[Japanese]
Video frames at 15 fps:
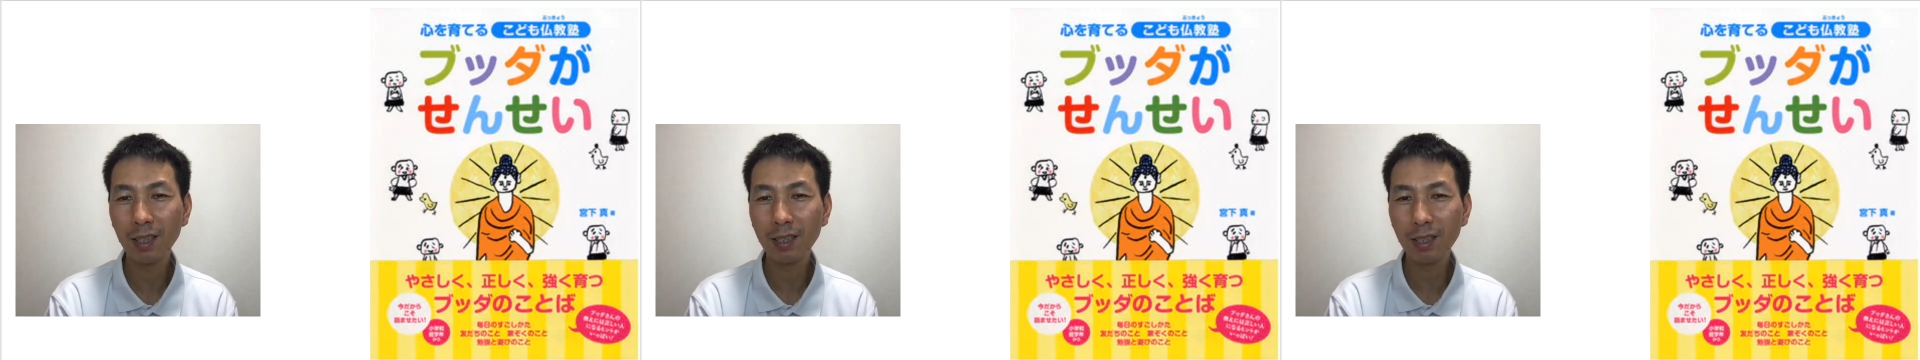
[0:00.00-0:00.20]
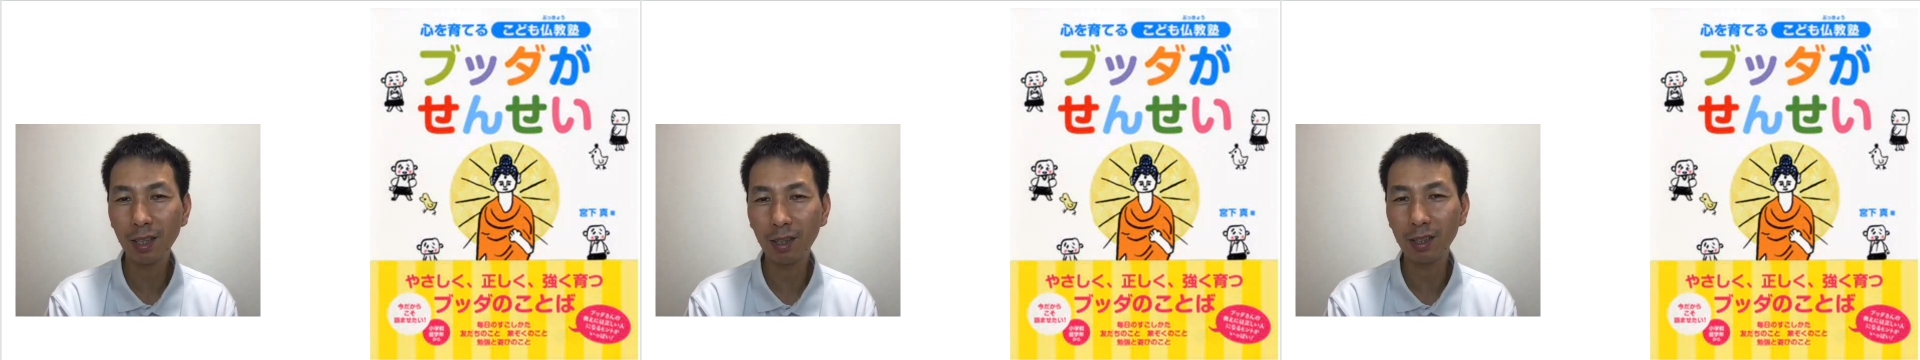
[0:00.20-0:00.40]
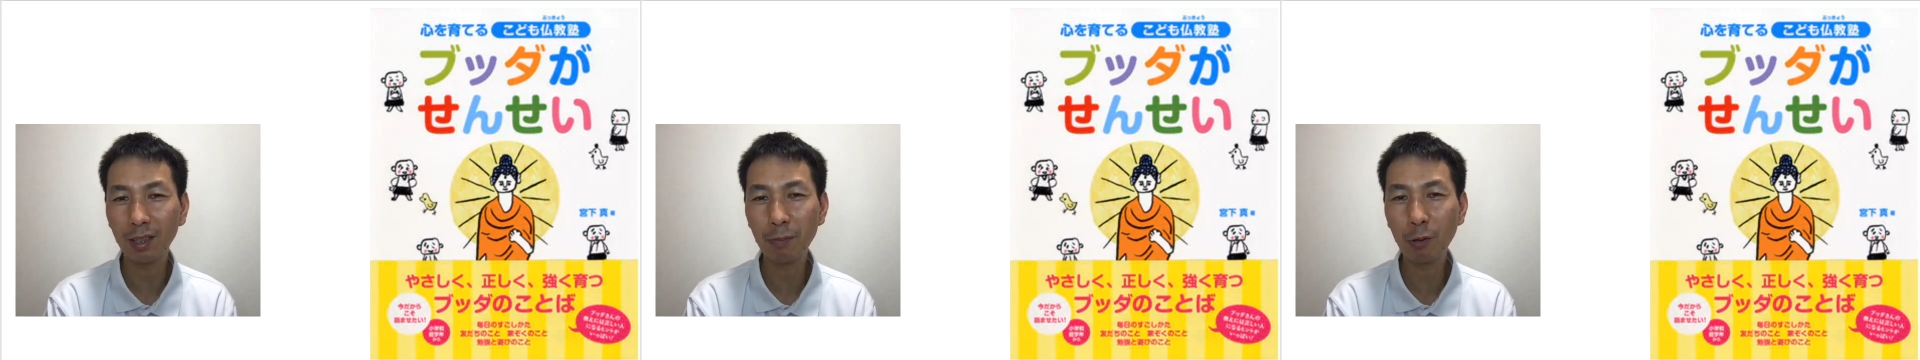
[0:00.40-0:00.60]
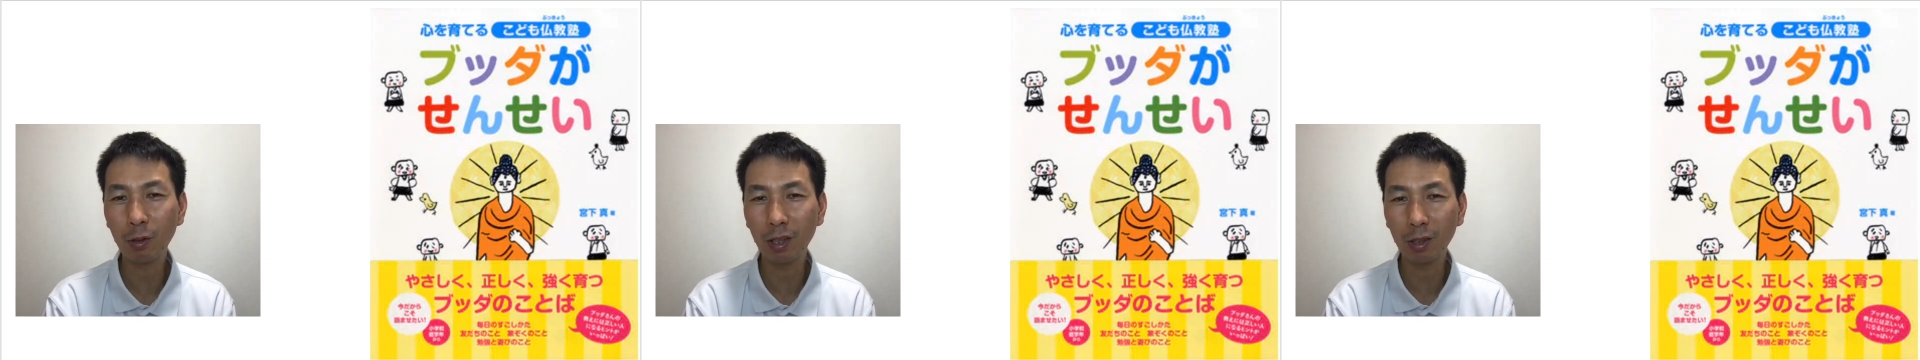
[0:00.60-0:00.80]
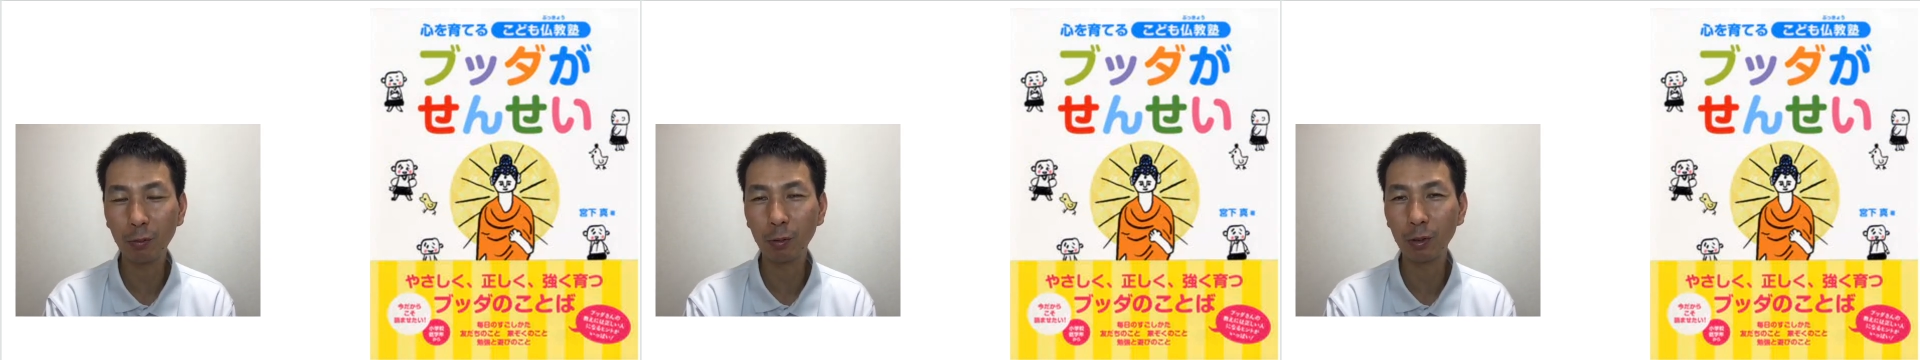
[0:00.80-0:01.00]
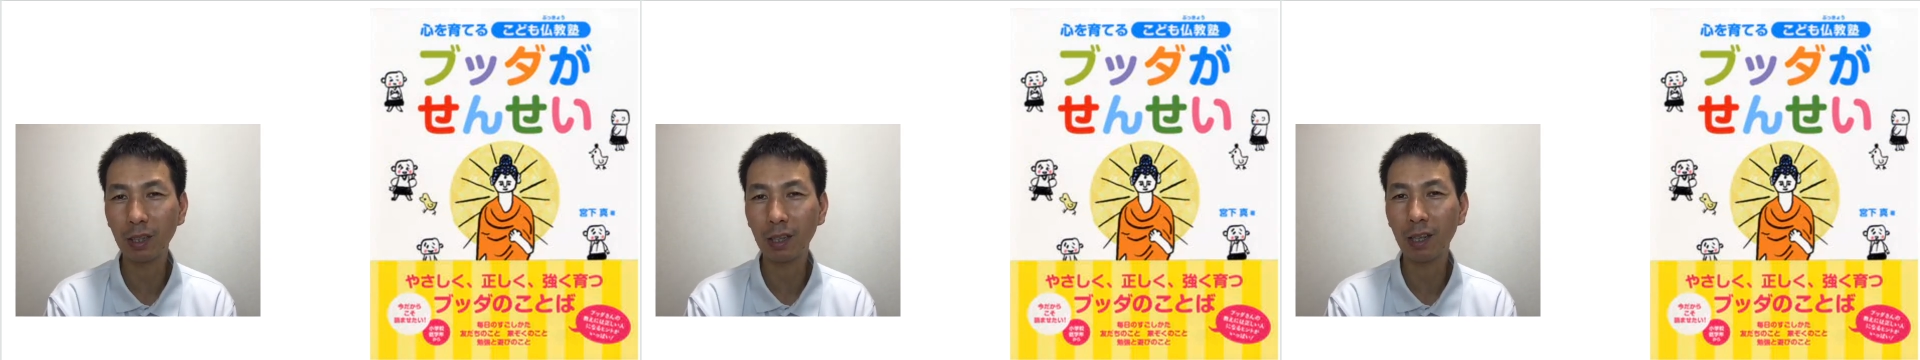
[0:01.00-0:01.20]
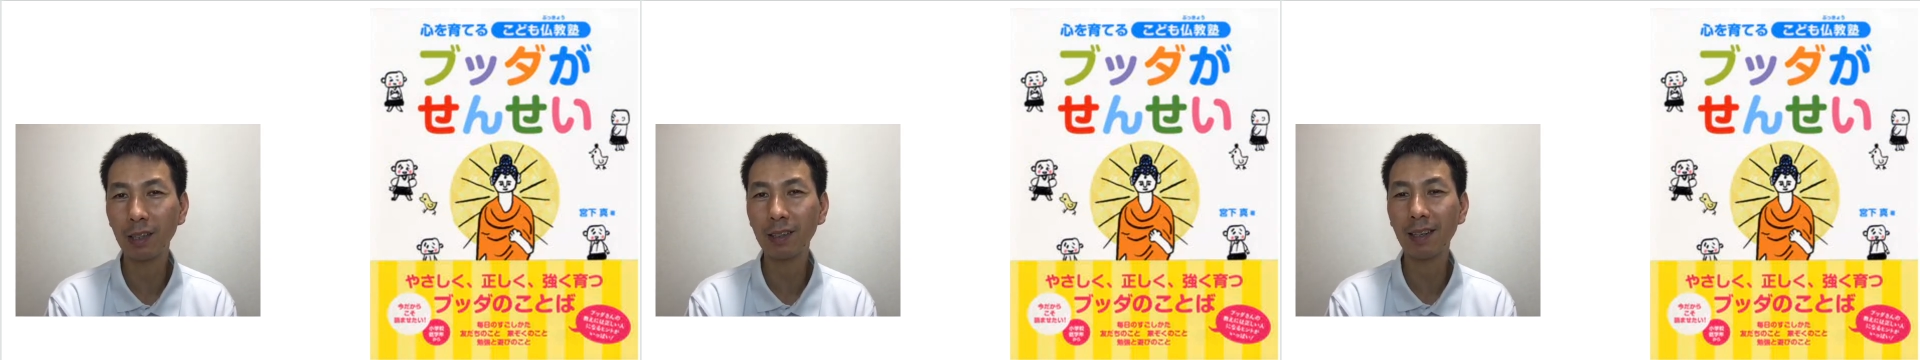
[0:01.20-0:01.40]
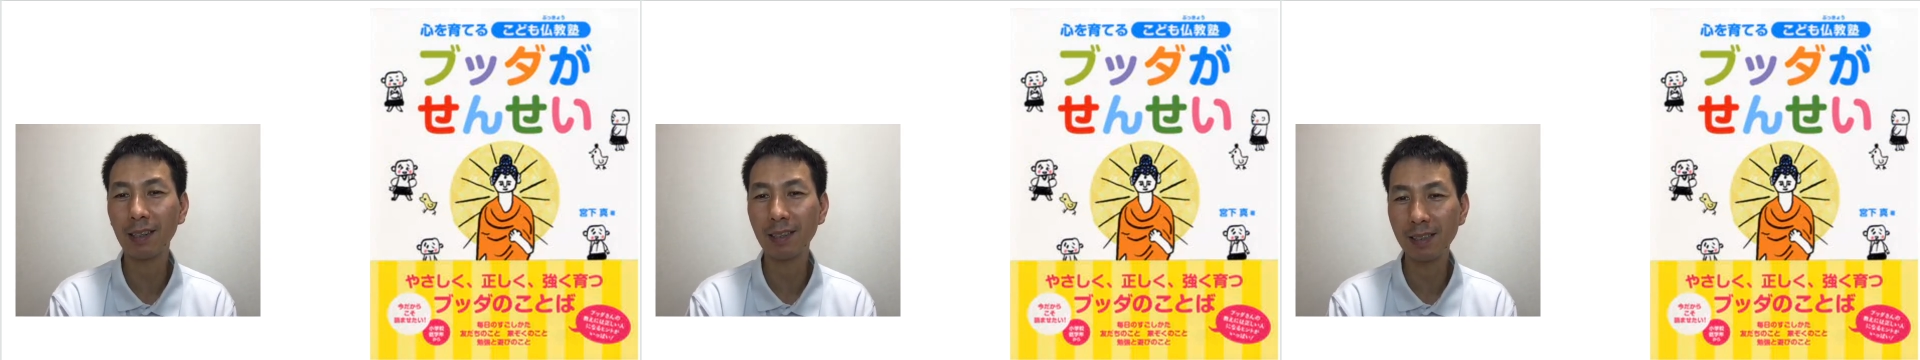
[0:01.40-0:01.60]
じゃあ買ってみようかなと思って買っ
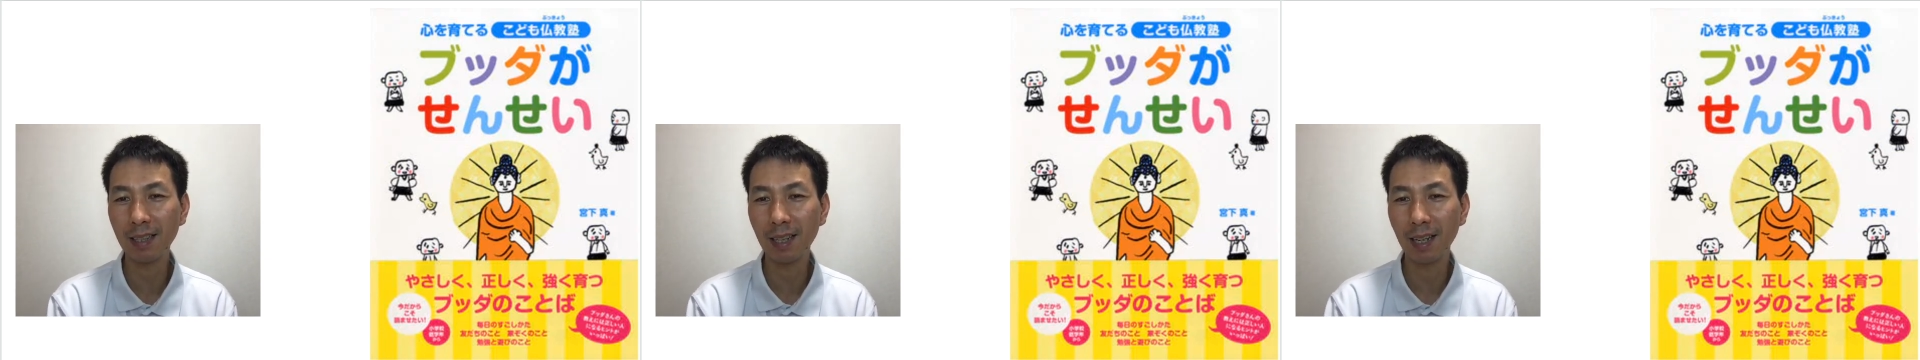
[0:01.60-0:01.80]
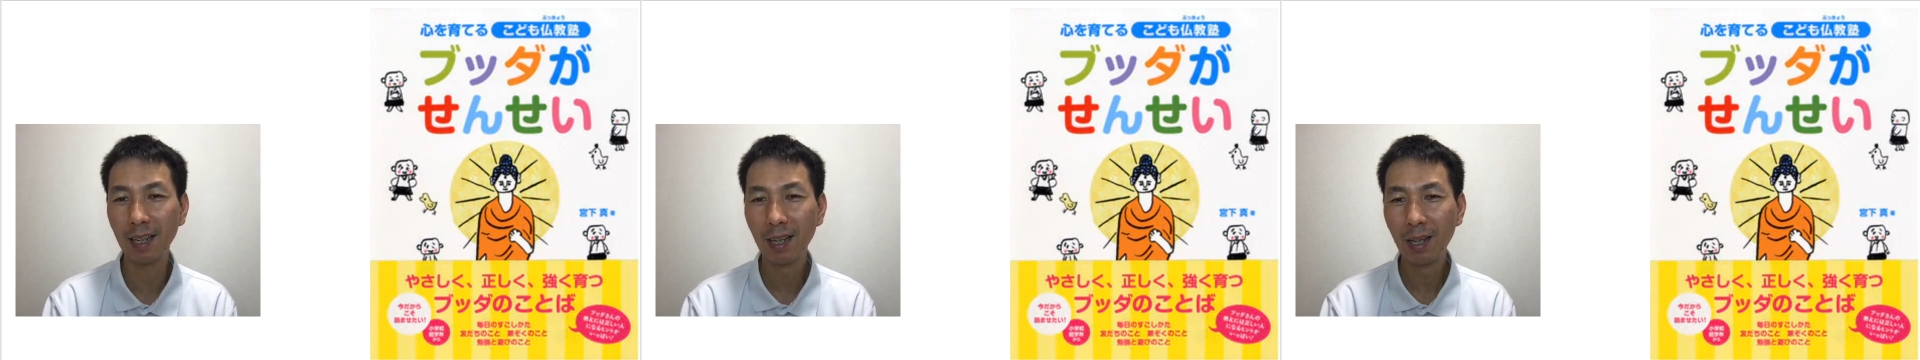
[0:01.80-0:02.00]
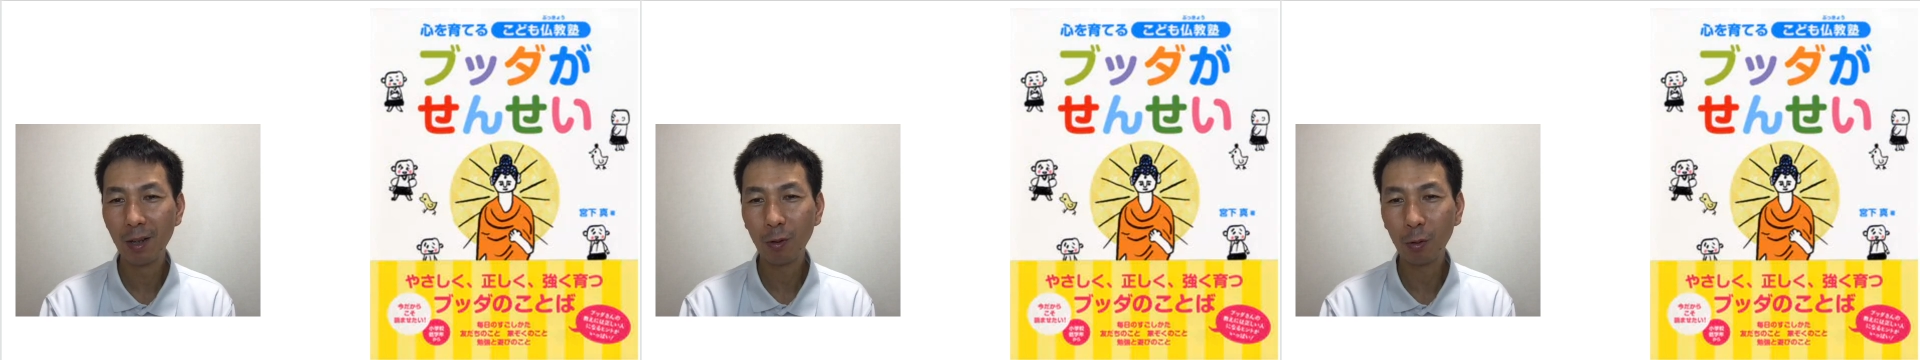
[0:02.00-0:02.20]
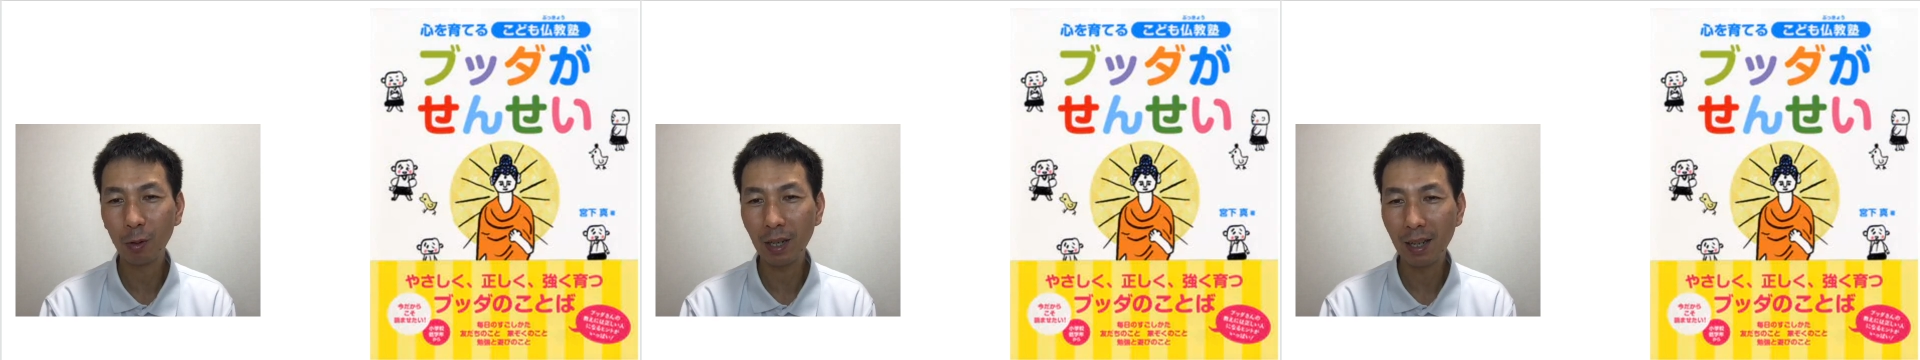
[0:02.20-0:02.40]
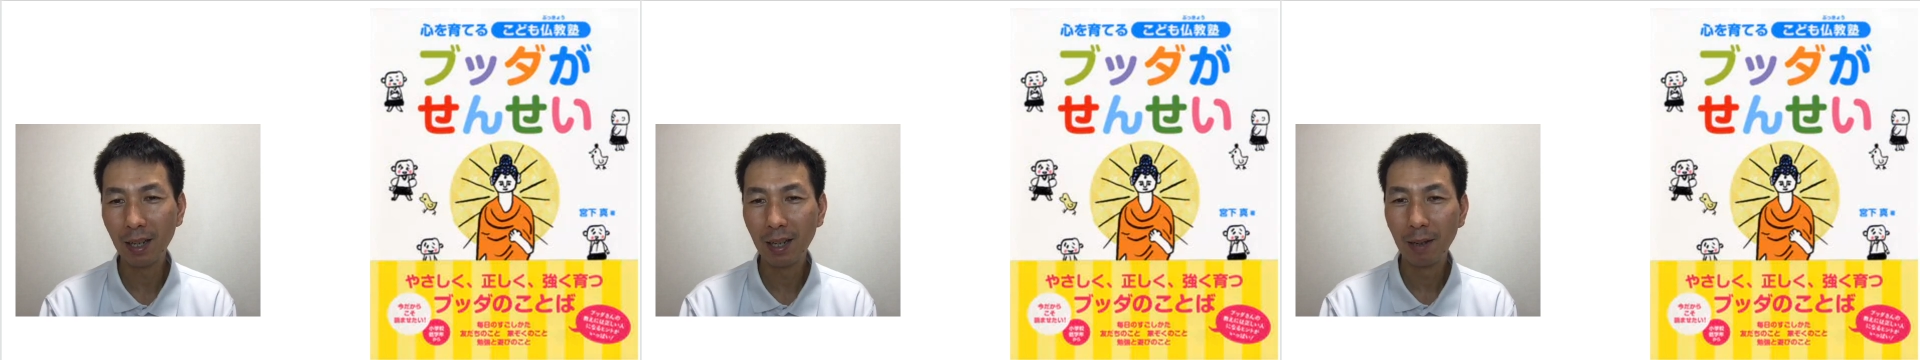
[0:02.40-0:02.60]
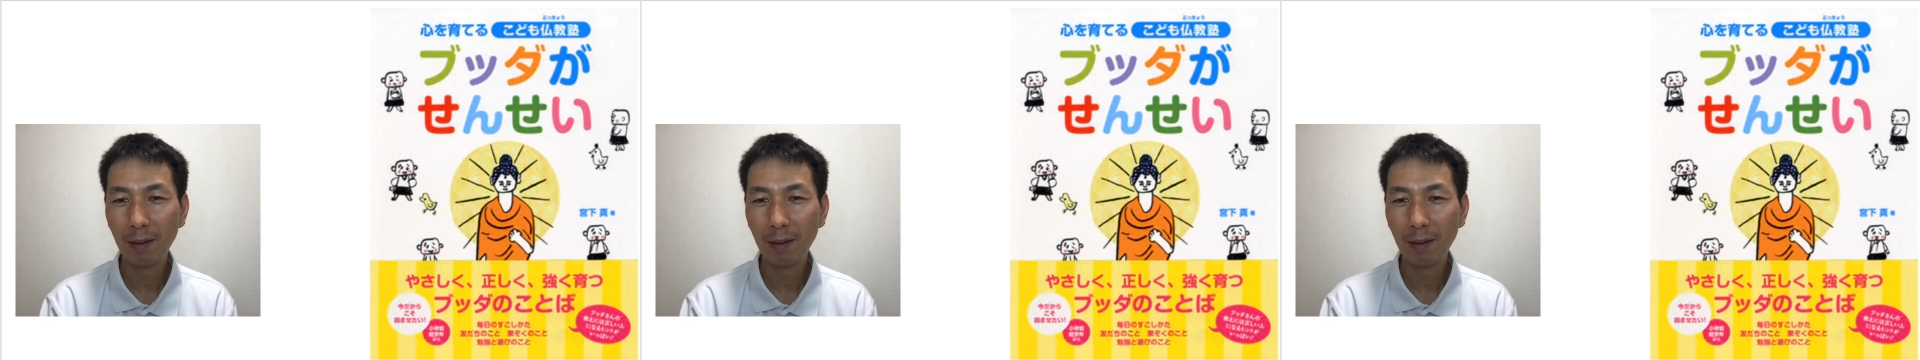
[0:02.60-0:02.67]
たらですね、これ、